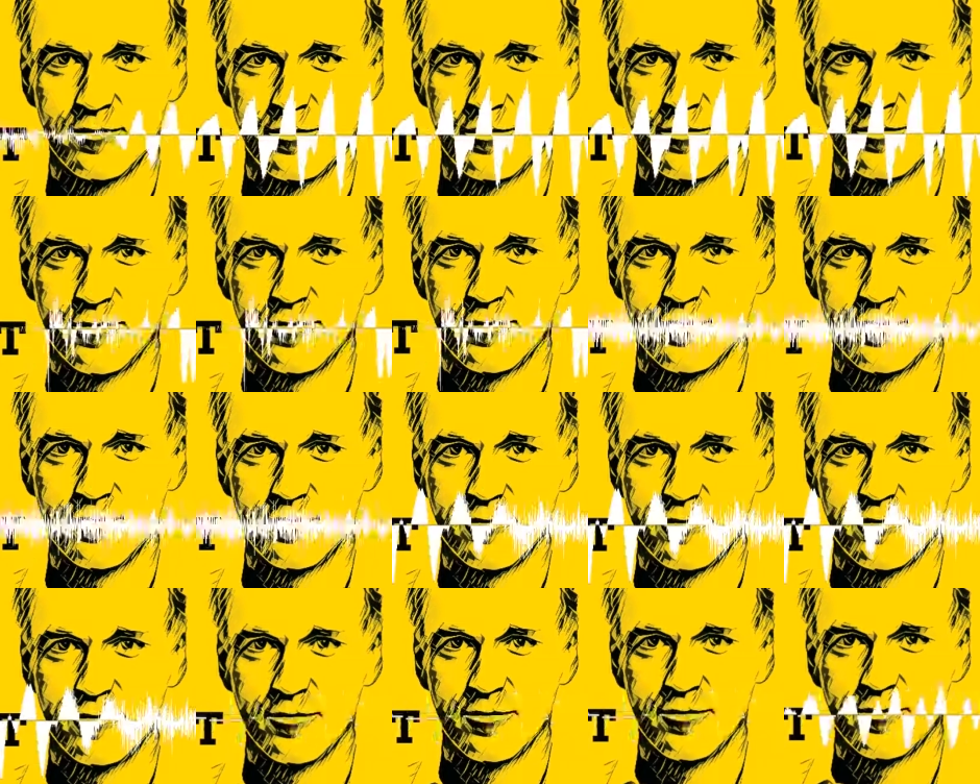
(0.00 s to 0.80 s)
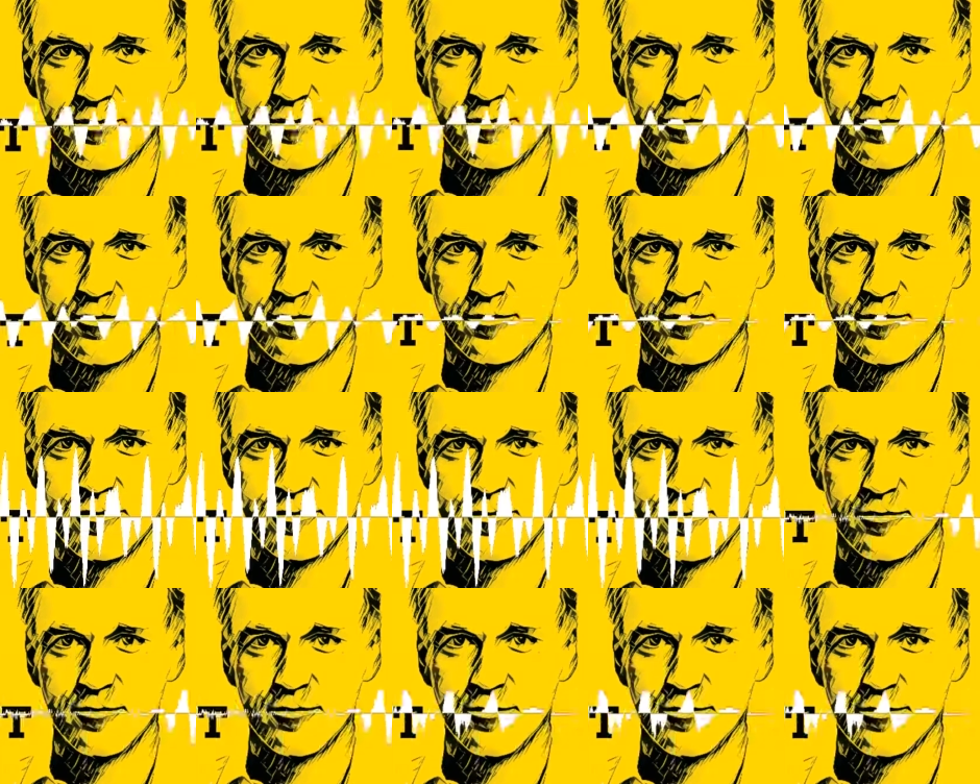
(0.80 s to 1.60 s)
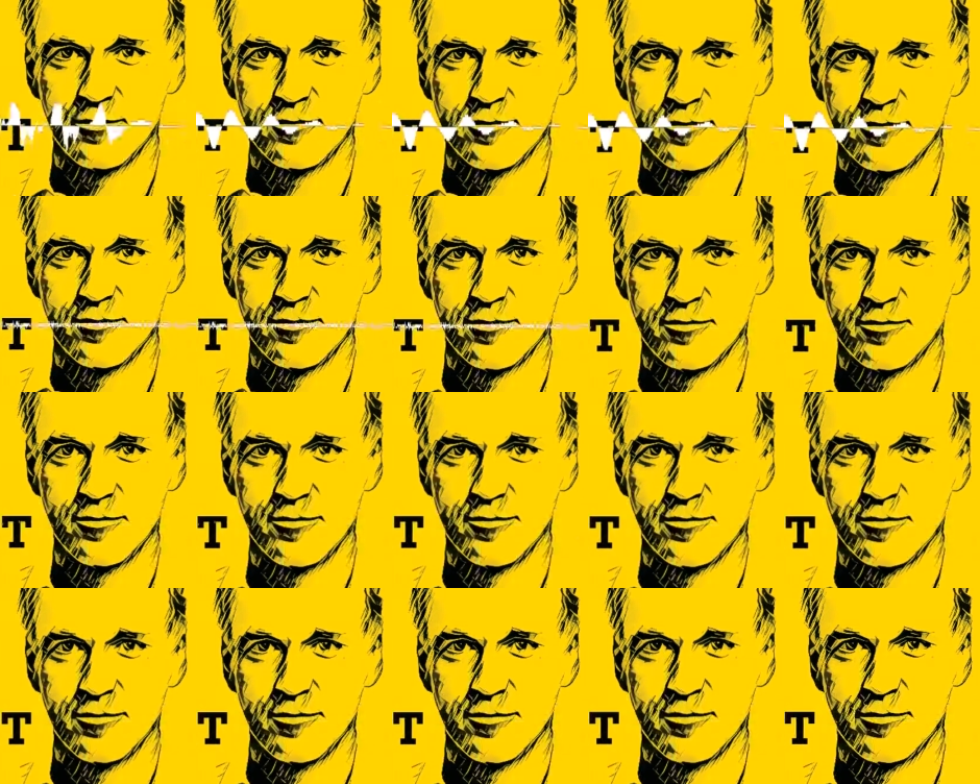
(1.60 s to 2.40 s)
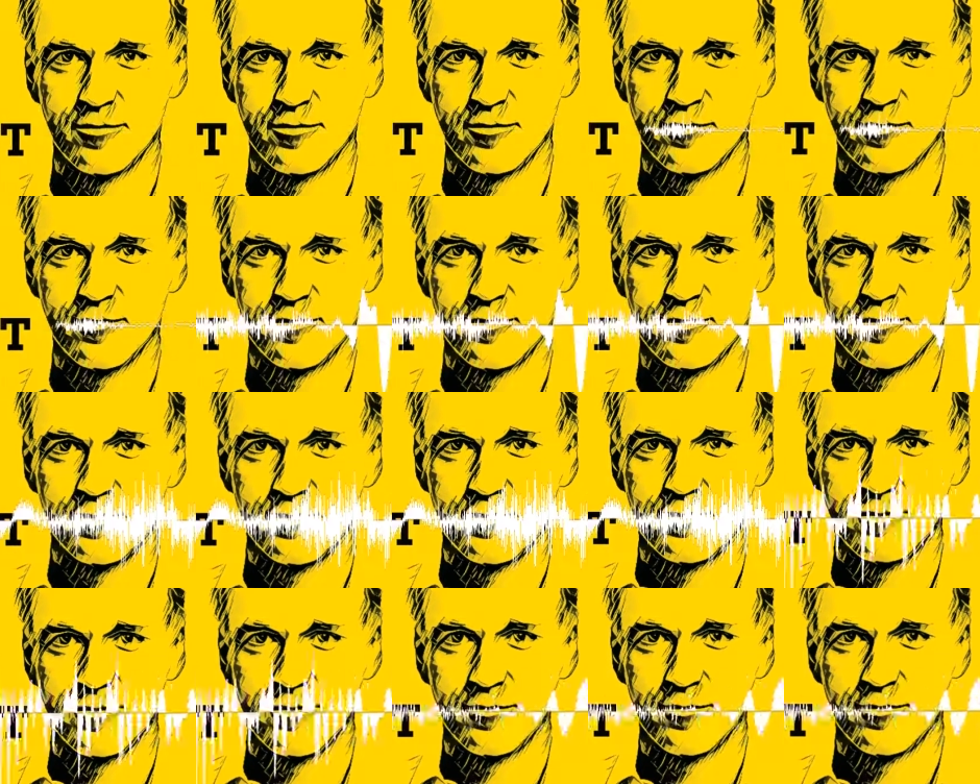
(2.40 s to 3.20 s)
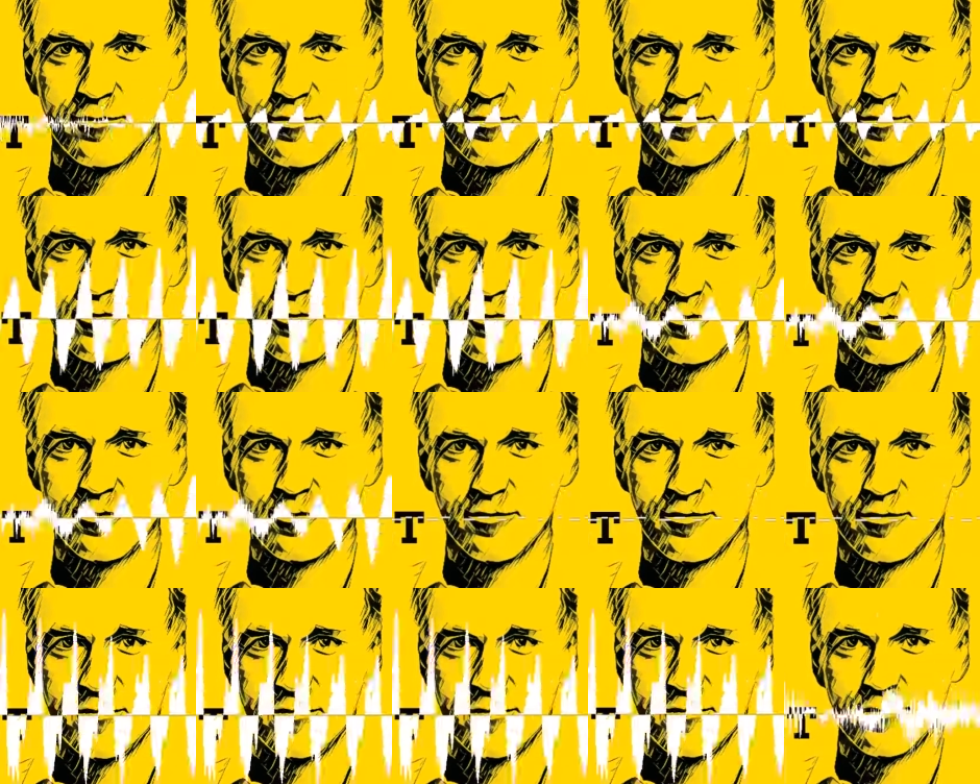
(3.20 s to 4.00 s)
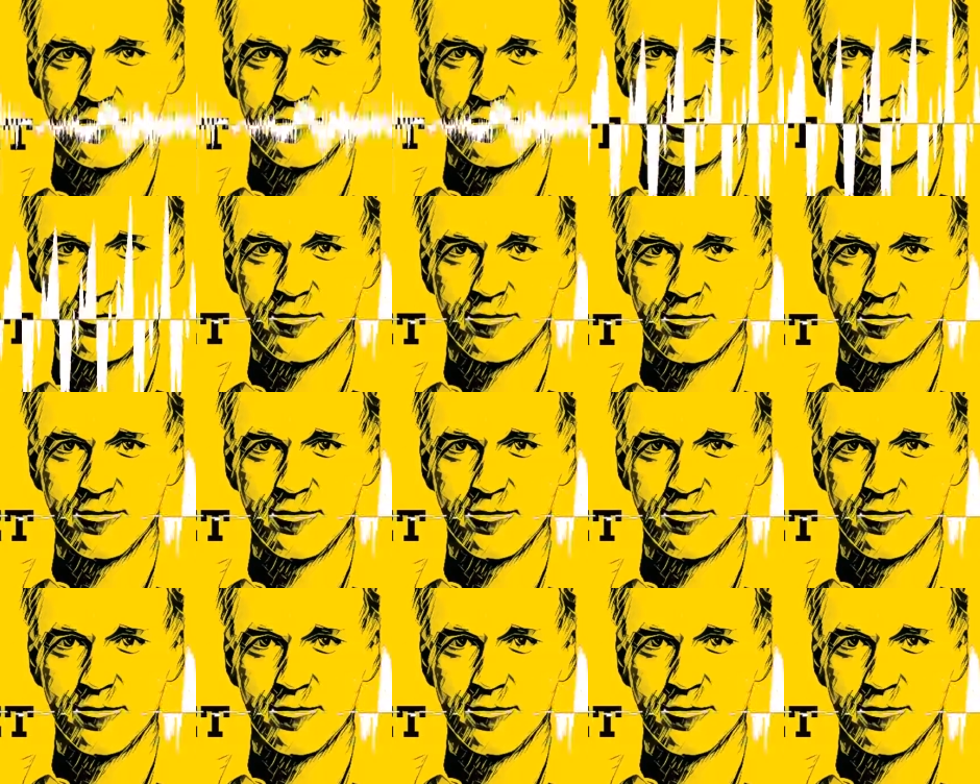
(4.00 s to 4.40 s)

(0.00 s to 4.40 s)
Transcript: Mittel, so sie dann emittiert werden, für Forschung und Entwicklung von